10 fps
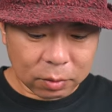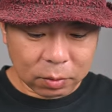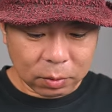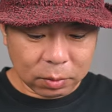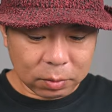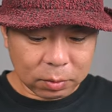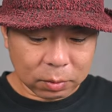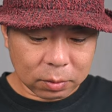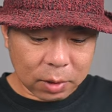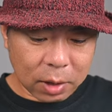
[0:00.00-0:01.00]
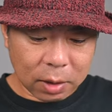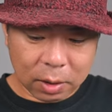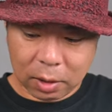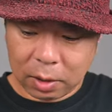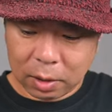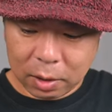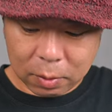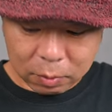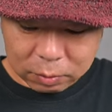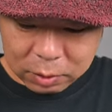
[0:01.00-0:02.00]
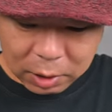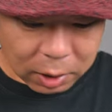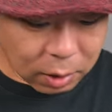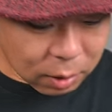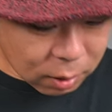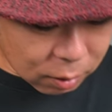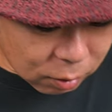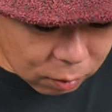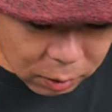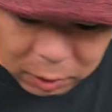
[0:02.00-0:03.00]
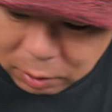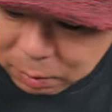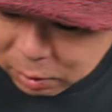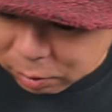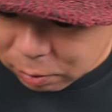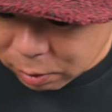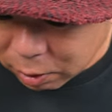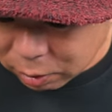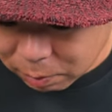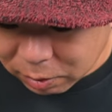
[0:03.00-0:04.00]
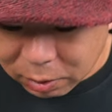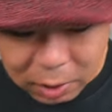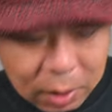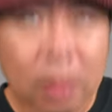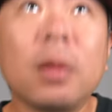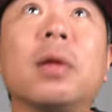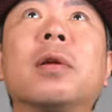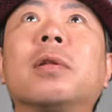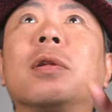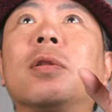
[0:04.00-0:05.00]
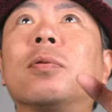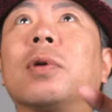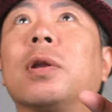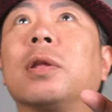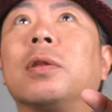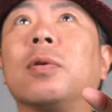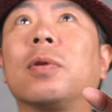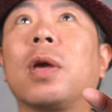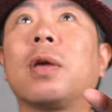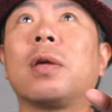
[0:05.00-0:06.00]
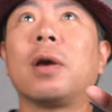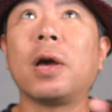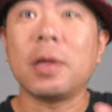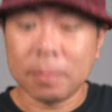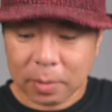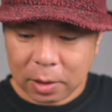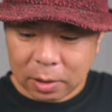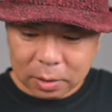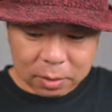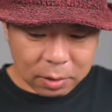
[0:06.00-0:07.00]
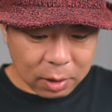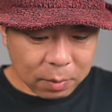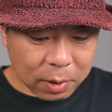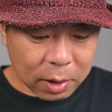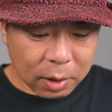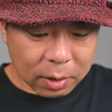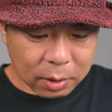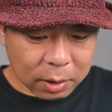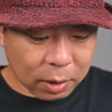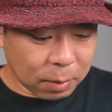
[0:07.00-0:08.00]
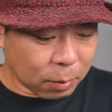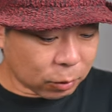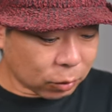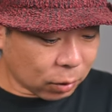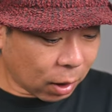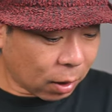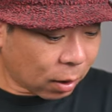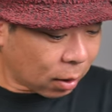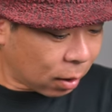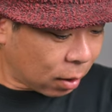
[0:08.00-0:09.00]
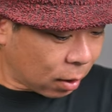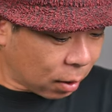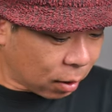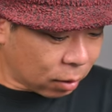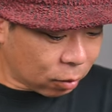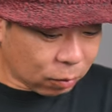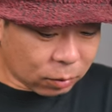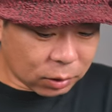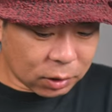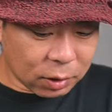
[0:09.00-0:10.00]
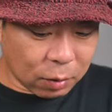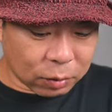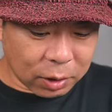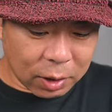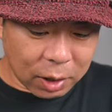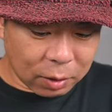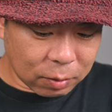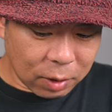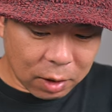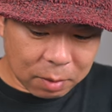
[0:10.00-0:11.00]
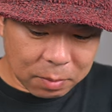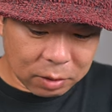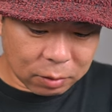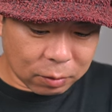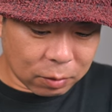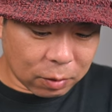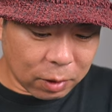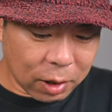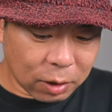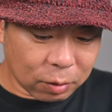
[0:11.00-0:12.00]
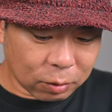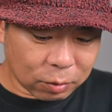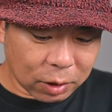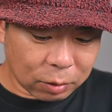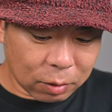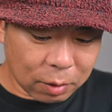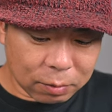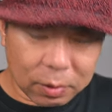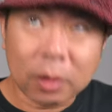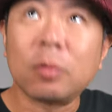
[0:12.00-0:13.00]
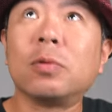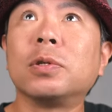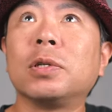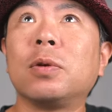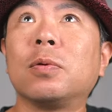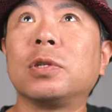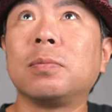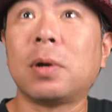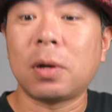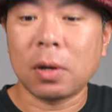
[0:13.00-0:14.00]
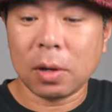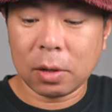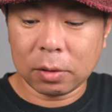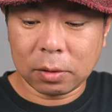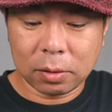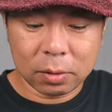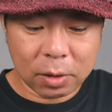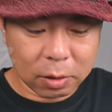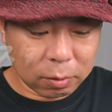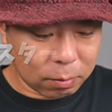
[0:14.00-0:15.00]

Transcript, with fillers: ということで、えー、録画ね、動画になってますね。動画になってますね。で動画になってるよね。はい。では、えー、もうちょっとね、同時には押せないので、まずこの8と ZF は同時に押します。スタート。